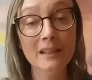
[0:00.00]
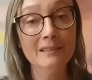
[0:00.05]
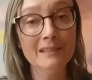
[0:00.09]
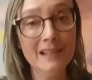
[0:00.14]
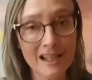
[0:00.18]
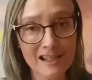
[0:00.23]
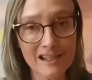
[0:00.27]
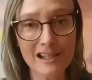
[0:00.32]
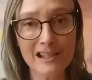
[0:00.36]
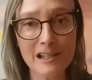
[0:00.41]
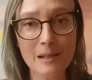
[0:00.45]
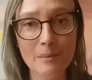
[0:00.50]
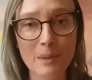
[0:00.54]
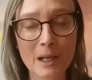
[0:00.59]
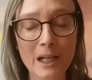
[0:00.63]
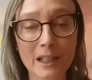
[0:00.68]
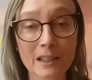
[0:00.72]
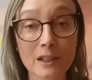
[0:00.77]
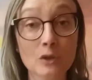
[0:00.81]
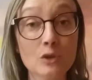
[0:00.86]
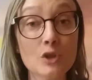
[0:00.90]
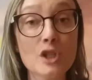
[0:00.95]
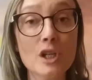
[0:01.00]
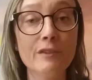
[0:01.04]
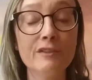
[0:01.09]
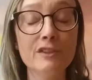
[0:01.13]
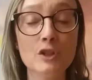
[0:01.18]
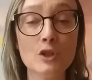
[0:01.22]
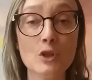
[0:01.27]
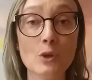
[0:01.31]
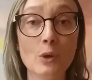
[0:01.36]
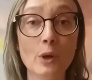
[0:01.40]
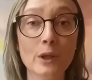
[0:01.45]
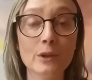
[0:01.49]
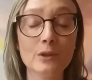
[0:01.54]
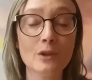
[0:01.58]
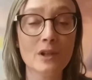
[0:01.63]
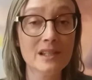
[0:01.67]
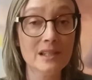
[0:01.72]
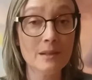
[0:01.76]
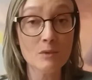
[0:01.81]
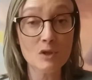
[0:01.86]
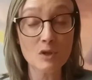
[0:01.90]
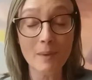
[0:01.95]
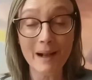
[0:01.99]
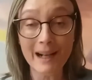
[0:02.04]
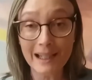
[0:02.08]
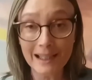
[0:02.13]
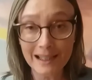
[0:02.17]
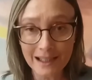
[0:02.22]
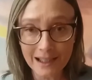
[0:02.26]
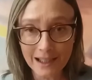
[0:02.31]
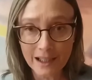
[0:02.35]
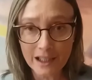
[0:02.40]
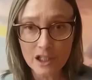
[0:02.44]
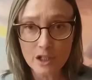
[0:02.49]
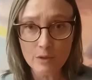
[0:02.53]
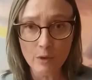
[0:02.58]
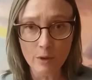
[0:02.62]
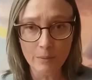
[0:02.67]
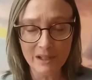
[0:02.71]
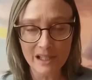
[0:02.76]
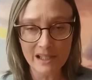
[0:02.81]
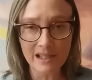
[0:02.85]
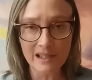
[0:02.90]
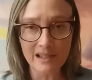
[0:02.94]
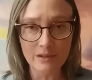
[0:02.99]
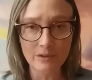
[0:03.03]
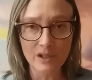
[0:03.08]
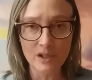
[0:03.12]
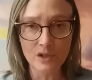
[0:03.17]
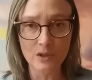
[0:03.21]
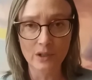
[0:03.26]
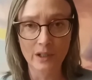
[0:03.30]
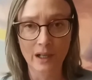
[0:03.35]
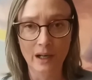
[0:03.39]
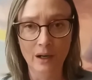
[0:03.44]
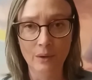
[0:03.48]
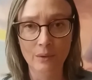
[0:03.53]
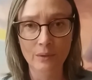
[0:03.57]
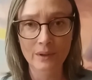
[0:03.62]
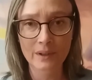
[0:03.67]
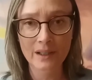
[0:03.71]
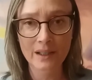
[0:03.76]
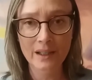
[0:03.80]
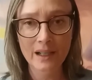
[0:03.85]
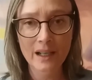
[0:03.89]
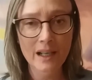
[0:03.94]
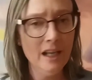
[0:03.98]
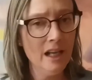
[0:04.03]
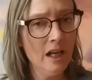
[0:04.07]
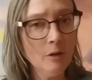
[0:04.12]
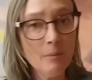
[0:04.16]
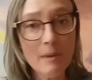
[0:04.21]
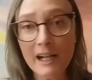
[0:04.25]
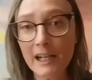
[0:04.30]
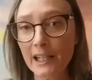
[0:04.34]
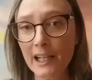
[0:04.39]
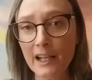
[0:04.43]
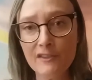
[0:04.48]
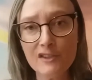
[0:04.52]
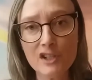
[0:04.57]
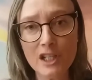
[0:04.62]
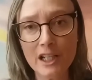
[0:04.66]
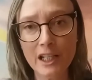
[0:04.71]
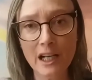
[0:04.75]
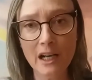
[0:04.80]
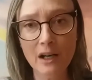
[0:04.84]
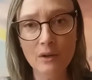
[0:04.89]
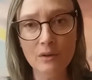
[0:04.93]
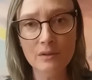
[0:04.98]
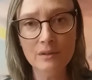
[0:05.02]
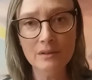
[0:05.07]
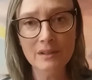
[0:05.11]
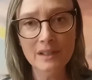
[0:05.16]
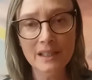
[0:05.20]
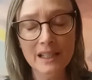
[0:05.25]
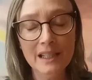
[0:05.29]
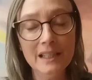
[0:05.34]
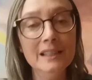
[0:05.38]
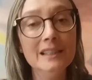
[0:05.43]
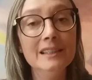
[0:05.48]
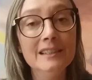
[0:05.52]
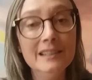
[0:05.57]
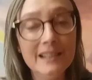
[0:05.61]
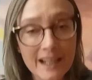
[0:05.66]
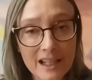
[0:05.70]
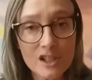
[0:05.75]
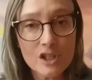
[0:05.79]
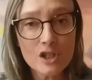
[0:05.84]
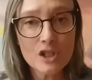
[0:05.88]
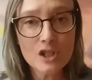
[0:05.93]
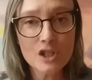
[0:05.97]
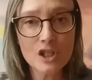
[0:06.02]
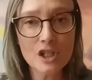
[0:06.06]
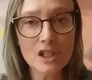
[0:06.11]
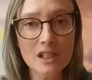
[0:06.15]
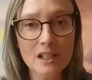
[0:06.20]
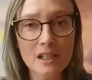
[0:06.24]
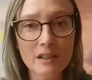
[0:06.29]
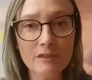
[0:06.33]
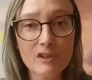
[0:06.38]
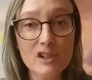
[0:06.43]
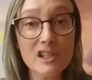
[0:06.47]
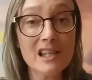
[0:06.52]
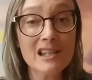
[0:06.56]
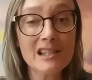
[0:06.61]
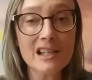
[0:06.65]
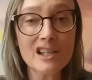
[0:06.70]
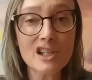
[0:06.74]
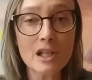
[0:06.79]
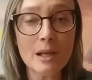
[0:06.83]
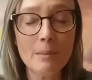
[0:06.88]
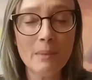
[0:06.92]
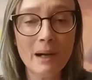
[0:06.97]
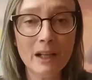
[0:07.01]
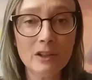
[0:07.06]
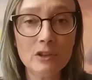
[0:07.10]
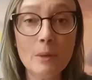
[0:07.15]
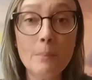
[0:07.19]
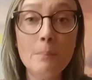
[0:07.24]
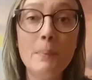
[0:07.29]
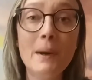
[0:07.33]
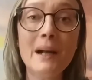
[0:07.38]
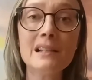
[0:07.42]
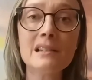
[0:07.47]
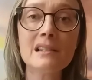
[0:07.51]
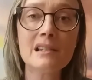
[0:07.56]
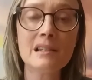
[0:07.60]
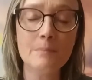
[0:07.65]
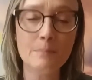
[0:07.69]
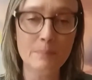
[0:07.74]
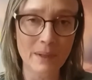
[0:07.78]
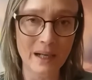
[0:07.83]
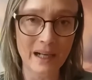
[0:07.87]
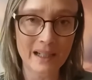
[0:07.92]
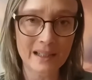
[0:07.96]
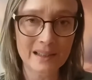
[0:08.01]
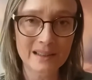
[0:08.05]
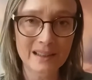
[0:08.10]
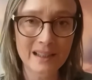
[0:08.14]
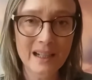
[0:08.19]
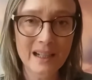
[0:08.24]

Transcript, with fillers: Nessa semana, no dia 28, nós temos uma grande mobilização nacional. É uma greve geral. E neste dia, você está chamado a participar,